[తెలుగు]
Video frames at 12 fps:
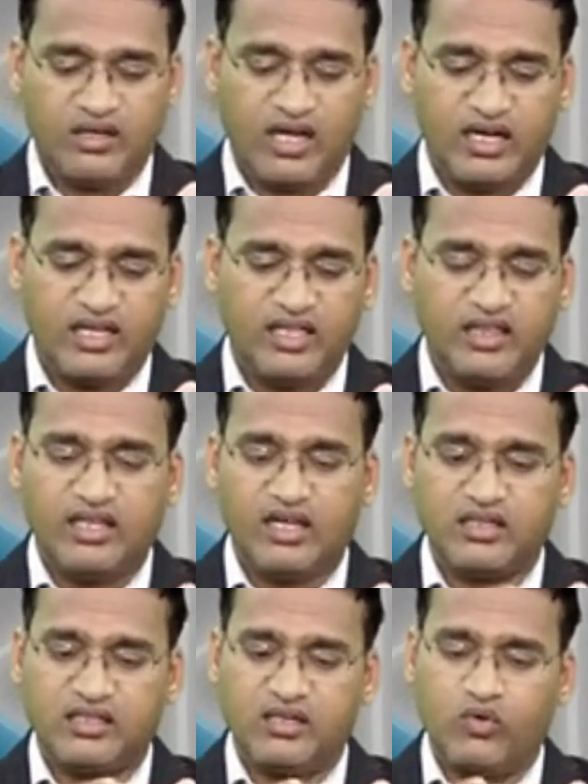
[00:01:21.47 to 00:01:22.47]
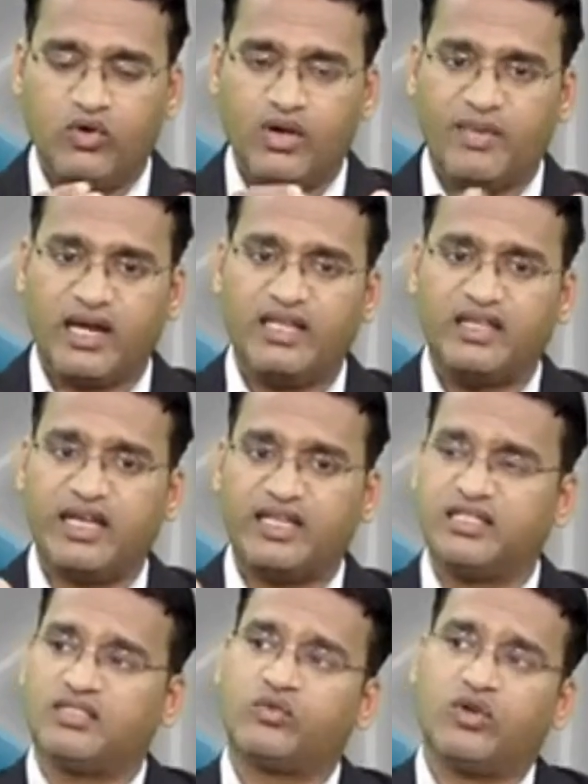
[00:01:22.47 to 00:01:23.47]
దాని కింద స్లోగా మన అయితే
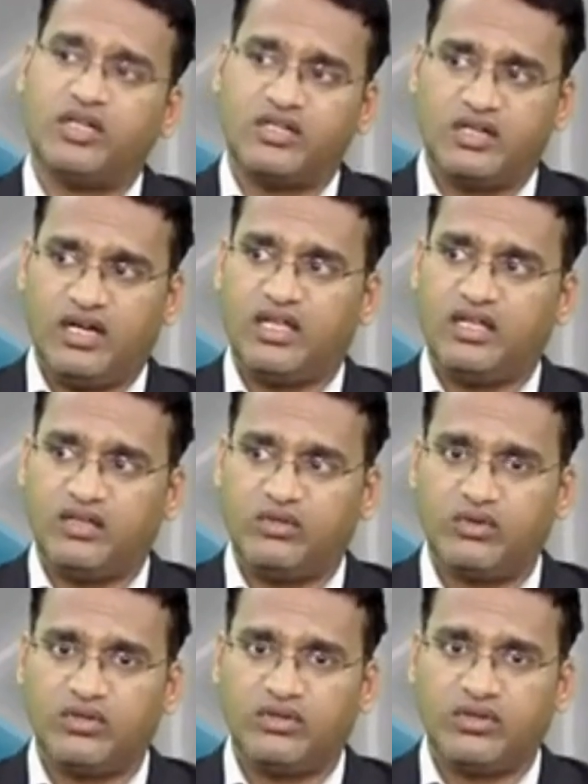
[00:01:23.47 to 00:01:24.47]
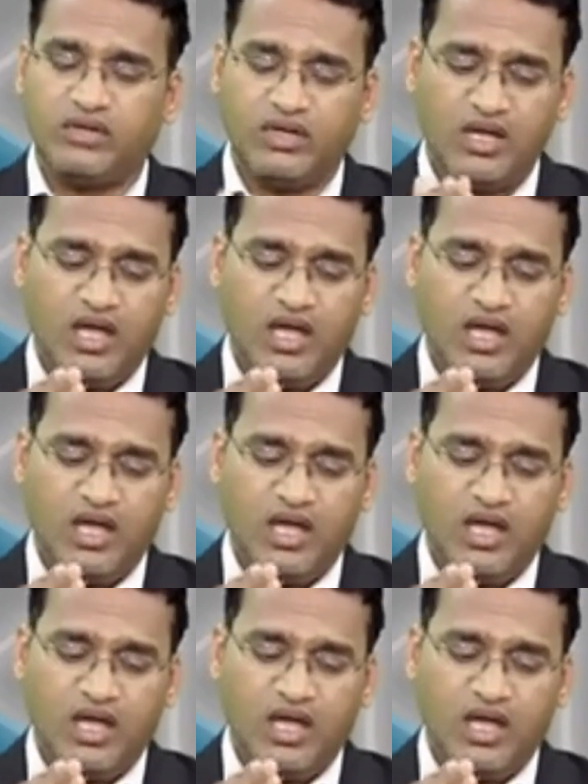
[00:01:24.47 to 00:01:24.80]
ఎక్సెస్ కొలెస్ట్రాల్ ఏదైతే ఉంటుందో